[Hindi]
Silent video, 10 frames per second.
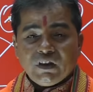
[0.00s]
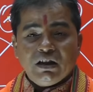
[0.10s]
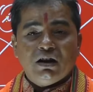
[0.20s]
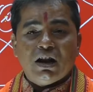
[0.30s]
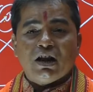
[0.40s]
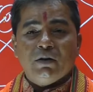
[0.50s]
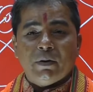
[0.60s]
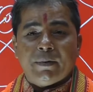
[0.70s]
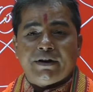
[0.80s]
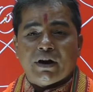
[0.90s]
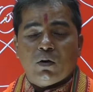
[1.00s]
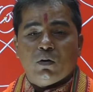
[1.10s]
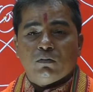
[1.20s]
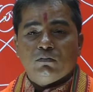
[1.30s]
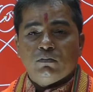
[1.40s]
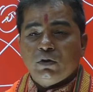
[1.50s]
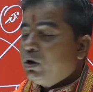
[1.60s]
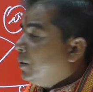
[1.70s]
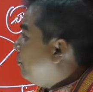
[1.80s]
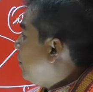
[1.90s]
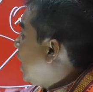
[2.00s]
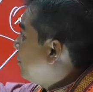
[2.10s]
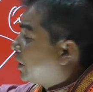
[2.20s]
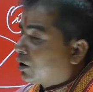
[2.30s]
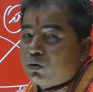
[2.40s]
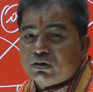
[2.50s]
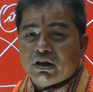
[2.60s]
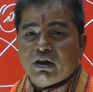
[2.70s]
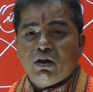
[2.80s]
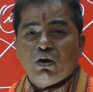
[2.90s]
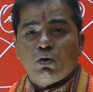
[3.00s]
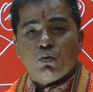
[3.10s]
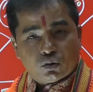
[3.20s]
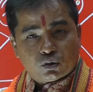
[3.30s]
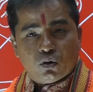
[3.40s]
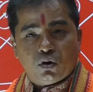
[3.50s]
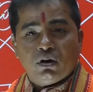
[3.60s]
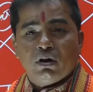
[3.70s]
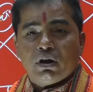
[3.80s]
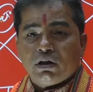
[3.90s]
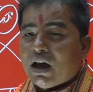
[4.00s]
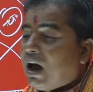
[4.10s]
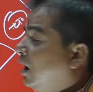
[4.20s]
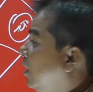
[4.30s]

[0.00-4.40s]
लग्न में बैठा हो पाप ग्रहों से युक्त हो या